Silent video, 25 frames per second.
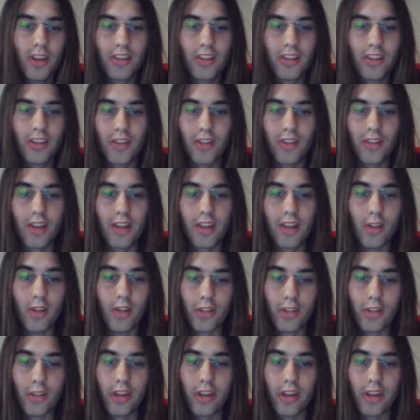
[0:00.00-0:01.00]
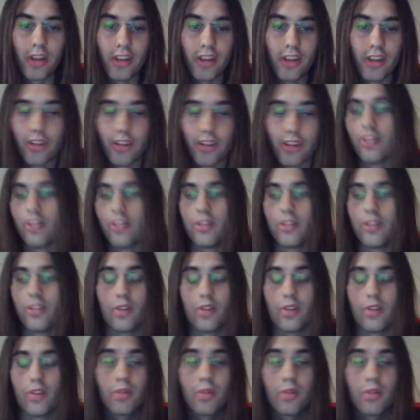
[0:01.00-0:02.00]
Ça va être le Legendary. De toute
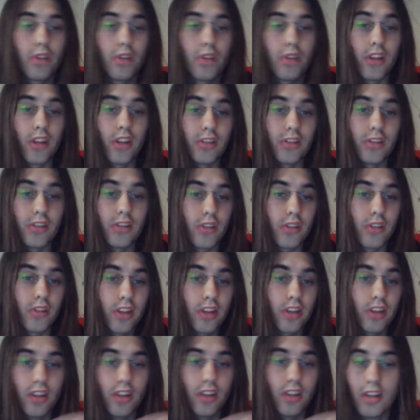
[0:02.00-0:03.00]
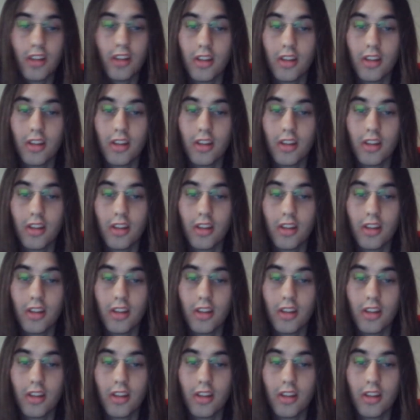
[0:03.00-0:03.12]
façon, avec un Legendary,